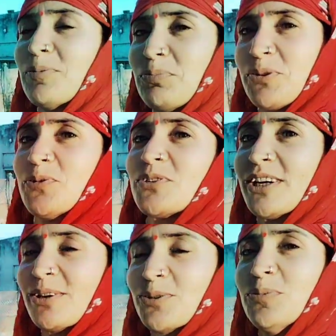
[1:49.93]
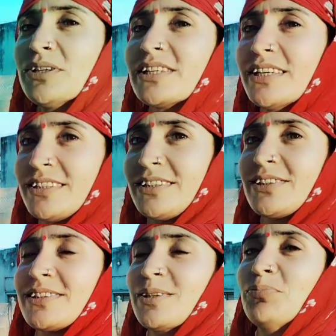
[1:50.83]
पतो चाल को मन के
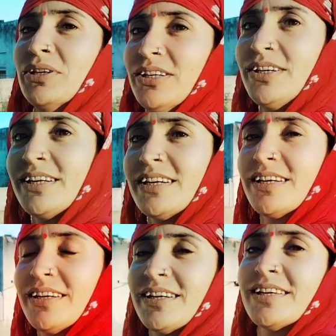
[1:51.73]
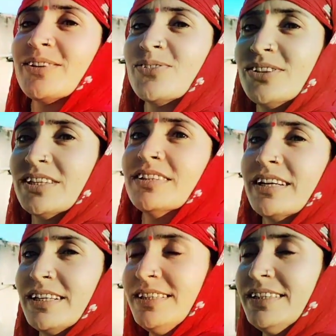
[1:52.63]
सिस्टम है
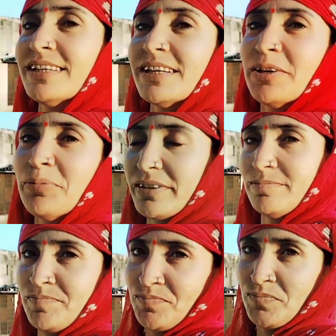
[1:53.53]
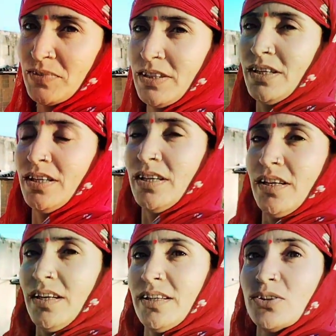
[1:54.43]
दुनियादारी है भाई
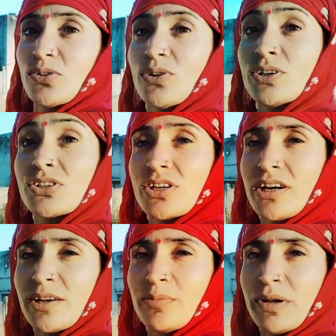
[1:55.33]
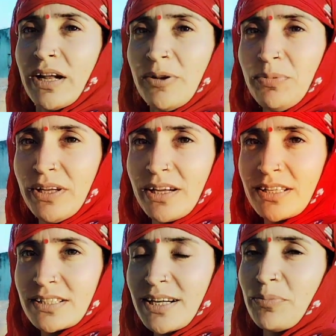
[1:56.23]
दो जानवर ने भी एक
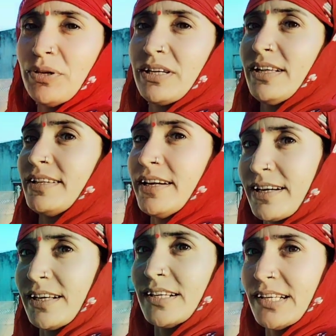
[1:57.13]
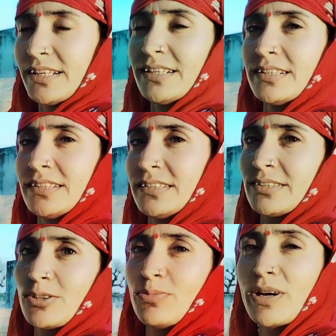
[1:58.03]
जगह बैठा देख लेने
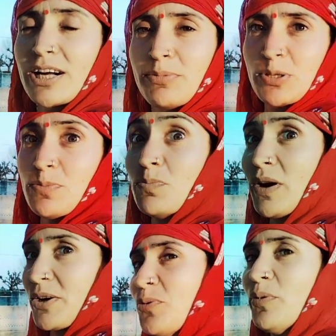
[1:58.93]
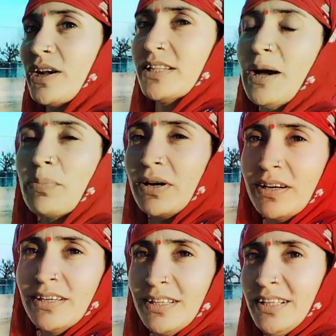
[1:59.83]
तो वहाँ के बीच में बठ मार दें आप
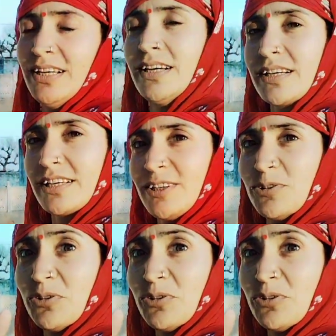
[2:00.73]
कि दो